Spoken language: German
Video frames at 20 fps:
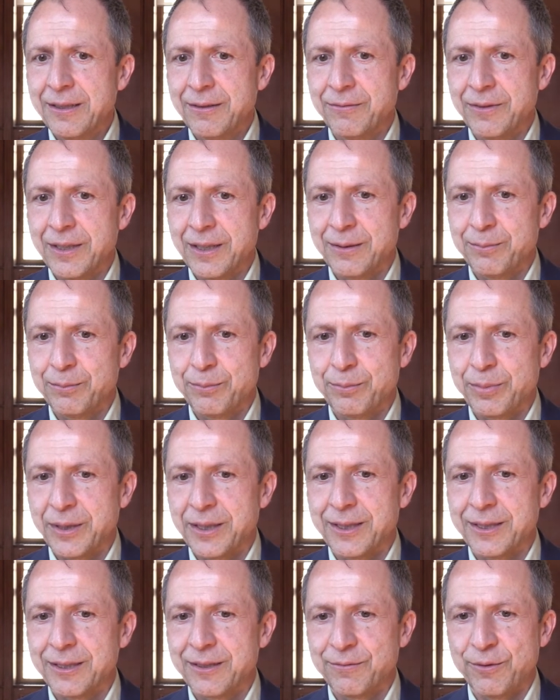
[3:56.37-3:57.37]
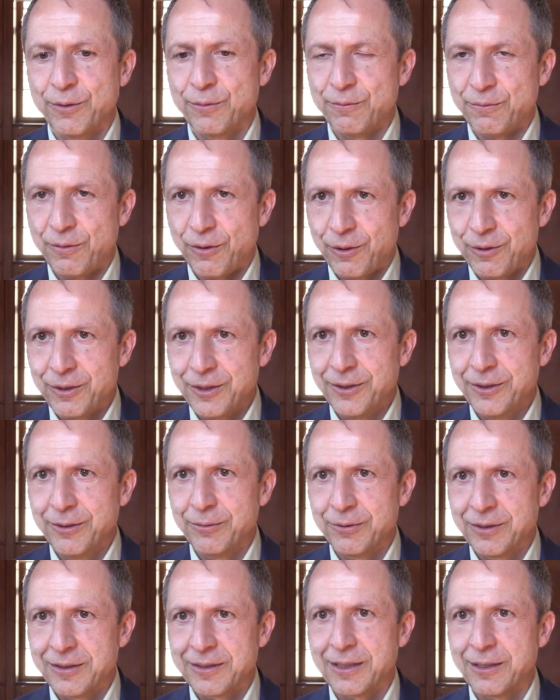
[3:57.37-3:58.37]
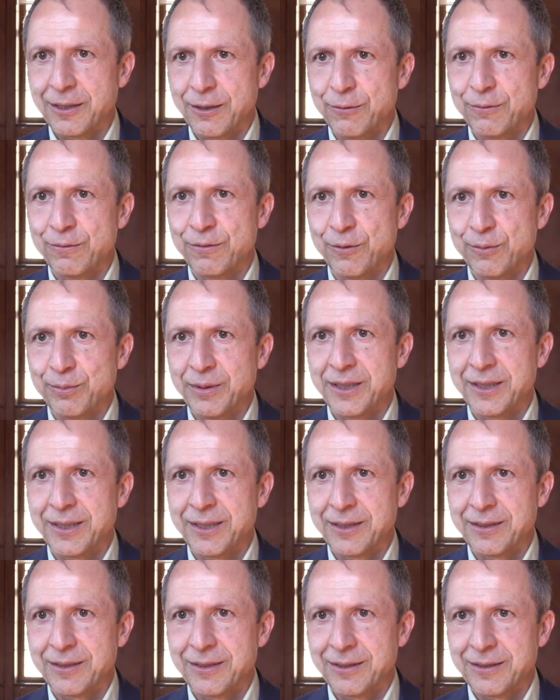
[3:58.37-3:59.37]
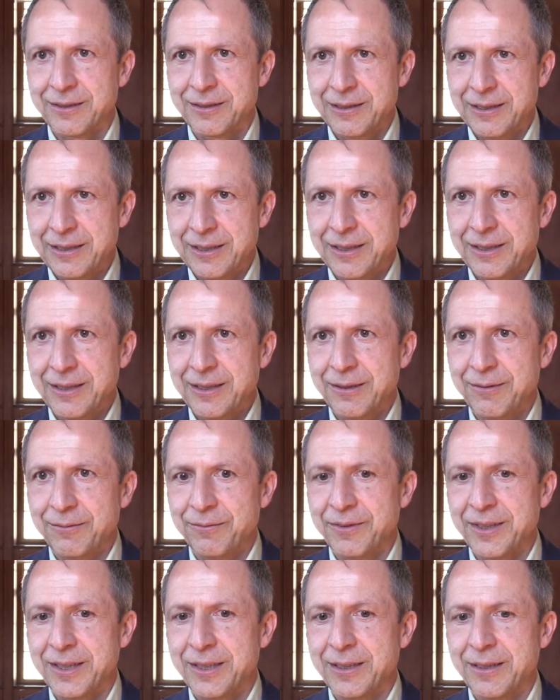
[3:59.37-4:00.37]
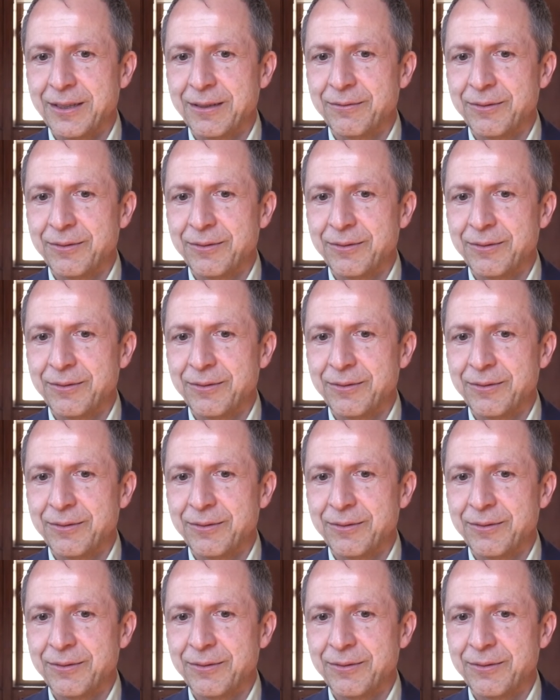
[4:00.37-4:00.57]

Wir haben bereits vor Wochen uns darauf vorbereitet, wenn,